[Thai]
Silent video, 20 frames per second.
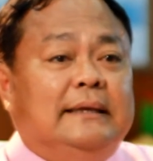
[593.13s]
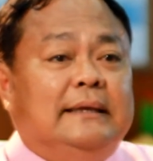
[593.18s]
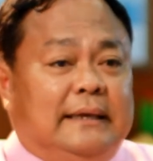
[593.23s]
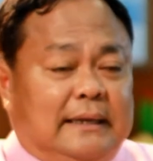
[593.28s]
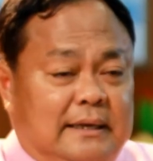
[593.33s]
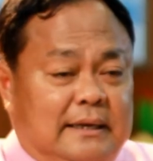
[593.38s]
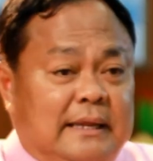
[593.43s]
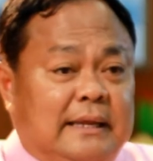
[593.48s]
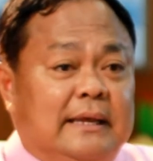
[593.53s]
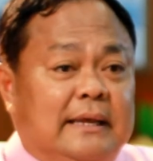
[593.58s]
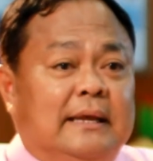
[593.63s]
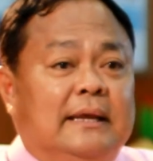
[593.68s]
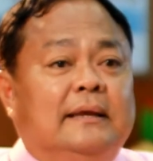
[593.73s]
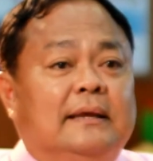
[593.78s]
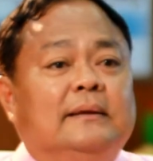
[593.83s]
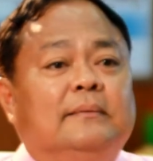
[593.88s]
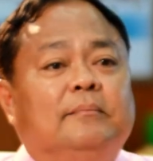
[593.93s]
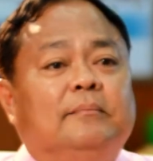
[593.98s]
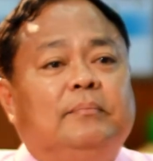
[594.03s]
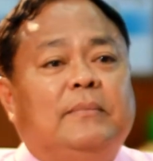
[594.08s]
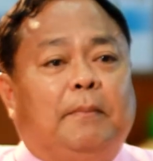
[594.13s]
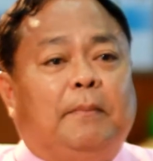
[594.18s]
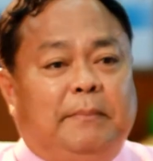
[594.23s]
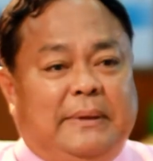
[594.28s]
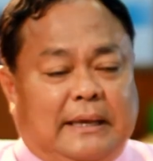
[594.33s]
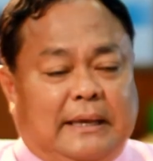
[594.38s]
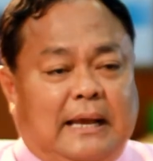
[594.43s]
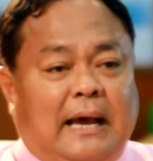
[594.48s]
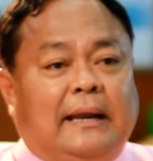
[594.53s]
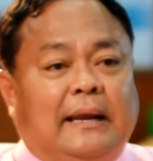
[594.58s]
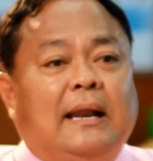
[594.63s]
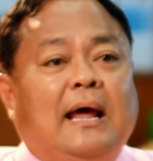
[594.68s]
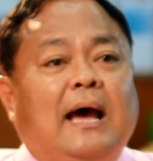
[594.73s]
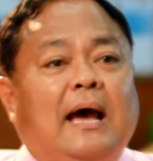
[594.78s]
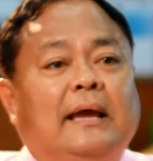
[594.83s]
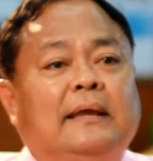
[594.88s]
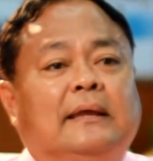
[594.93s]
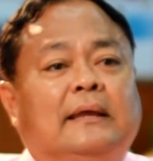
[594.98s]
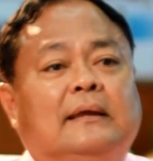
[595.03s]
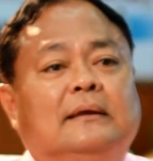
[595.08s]
คิดดีมีการ
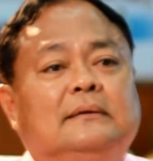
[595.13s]
ให้